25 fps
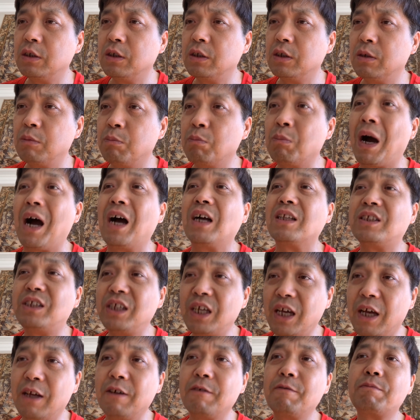马
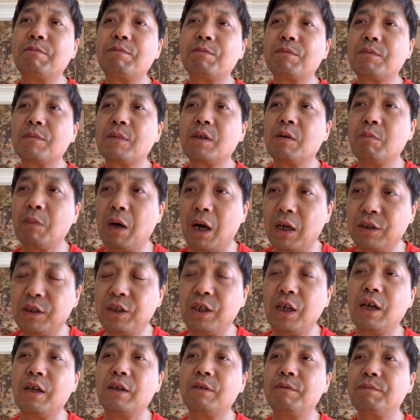建，马
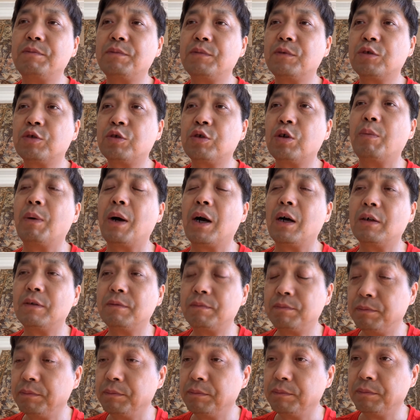建，对吧？
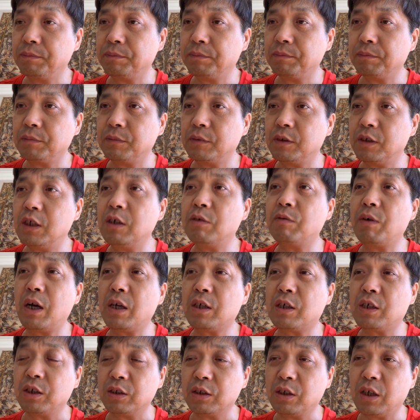另外
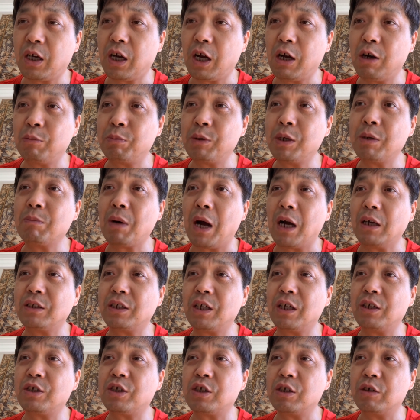可能还有比马
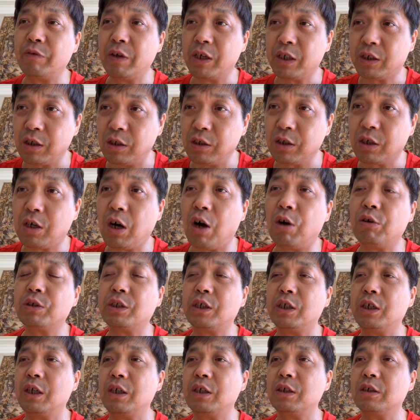建职位更高的
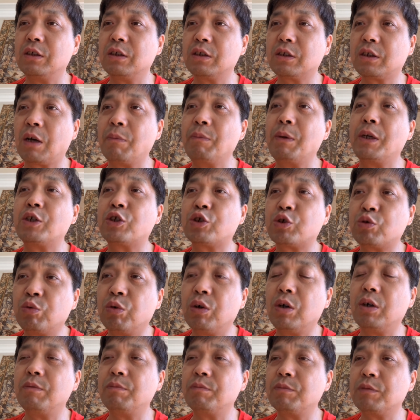人，他没
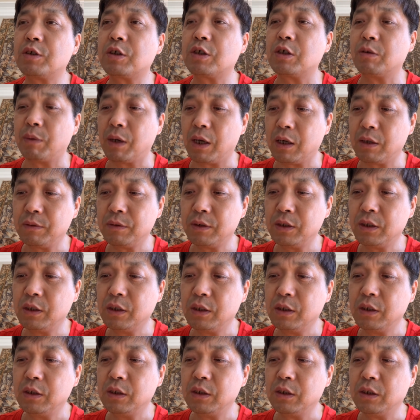说是吧？
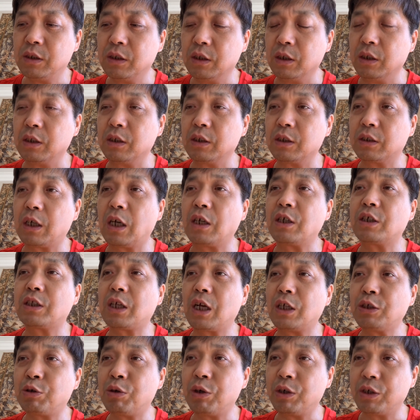嗯，但是他
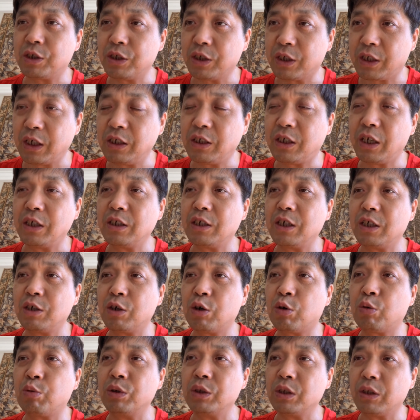确实跟这些人
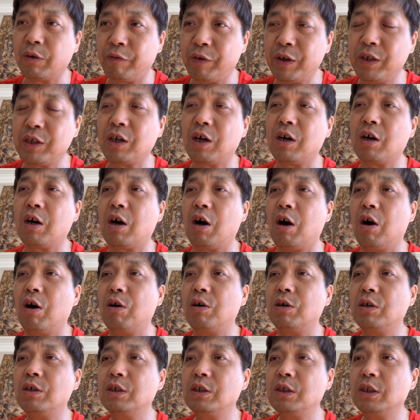混得非常好，
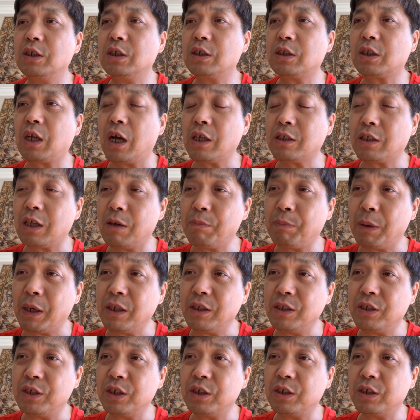他在北
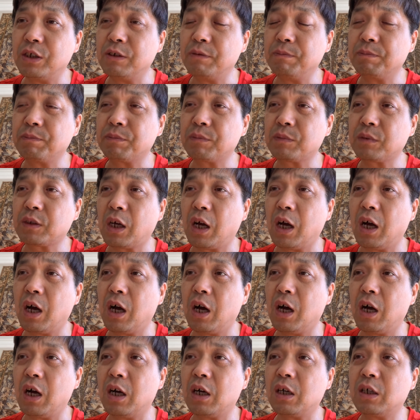京。
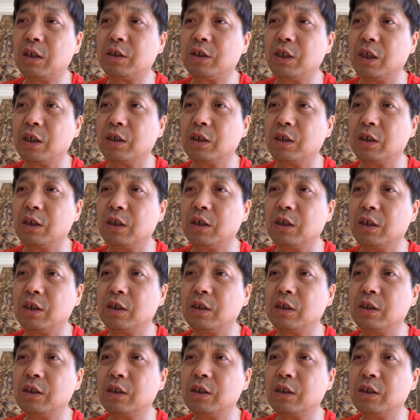他这个